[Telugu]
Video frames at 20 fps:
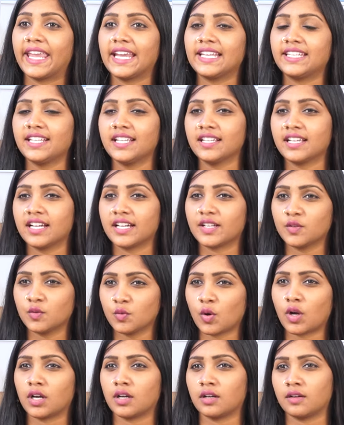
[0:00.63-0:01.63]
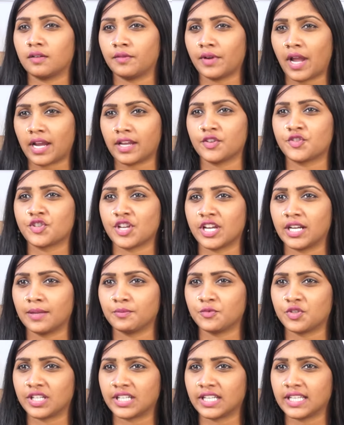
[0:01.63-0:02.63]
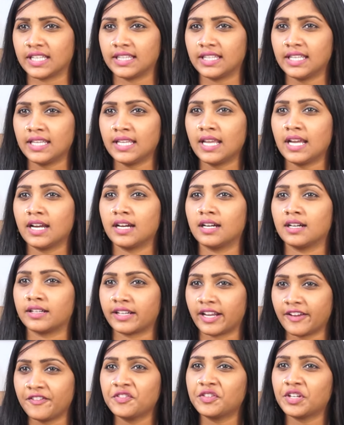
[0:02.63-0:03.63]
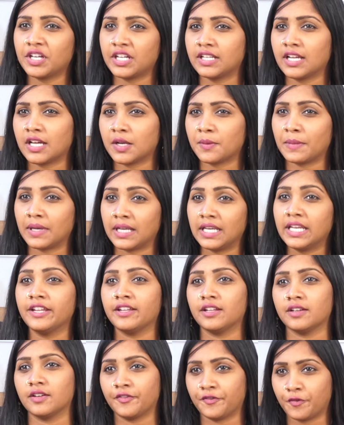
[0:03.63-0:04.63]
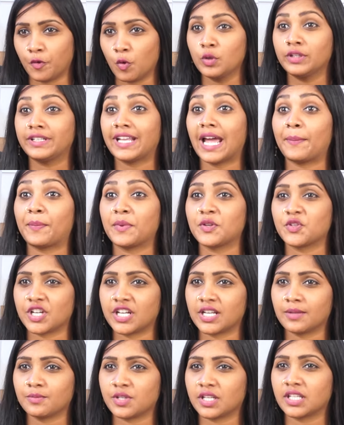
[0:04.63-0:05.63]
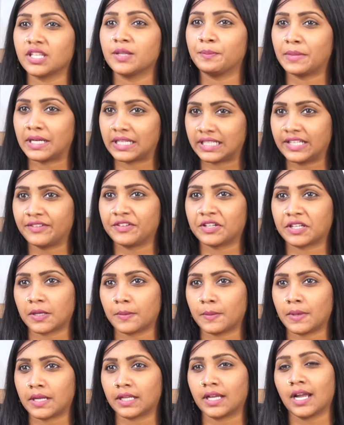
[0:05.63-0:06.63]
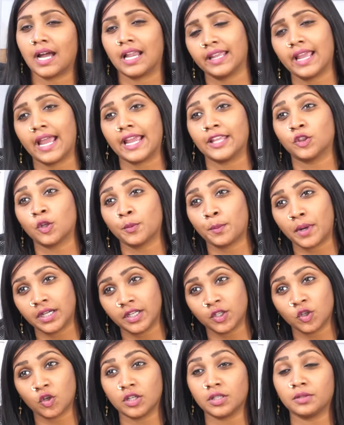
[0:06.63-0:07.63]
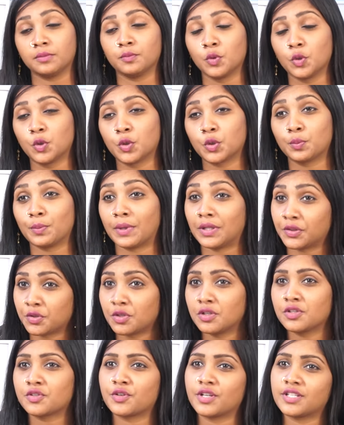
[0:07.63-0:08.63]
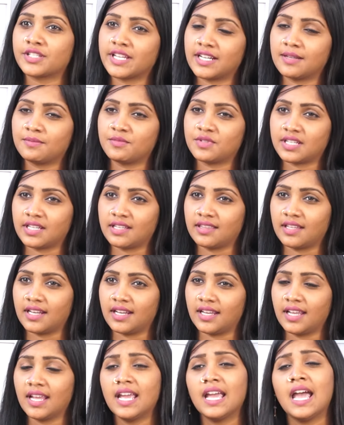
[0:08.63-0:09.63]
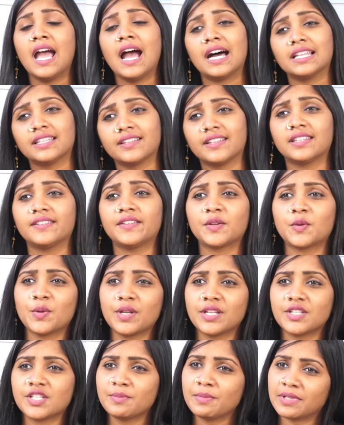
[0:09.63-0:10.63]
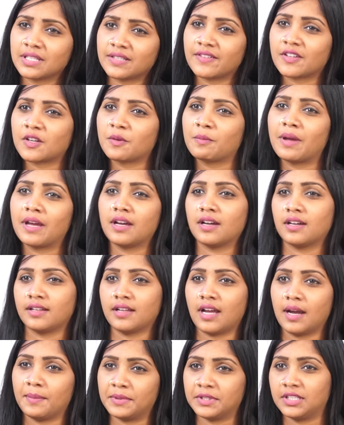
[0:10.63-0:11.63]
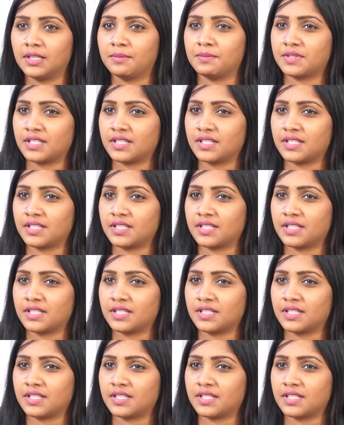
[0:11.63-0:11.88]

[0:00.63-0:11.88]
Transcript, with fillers: కేటీఆర్ గారు ఒక వ్యాఖ్య చేయడం జరిగింది రేవంత్ రెడ్డి గారు మళ్ళీ ఫోన్ ట్యాపింగ్ చేయడం జరిగింది బట్టి విక్రమార్క అలాగే ఆయనతో పాటు ఇంకో ముగ్గురు మంత్రులను కూడా చేయడం జరిగిందని అది ఎంతవరకు నిజం ఎంతవరకు అబద్ధం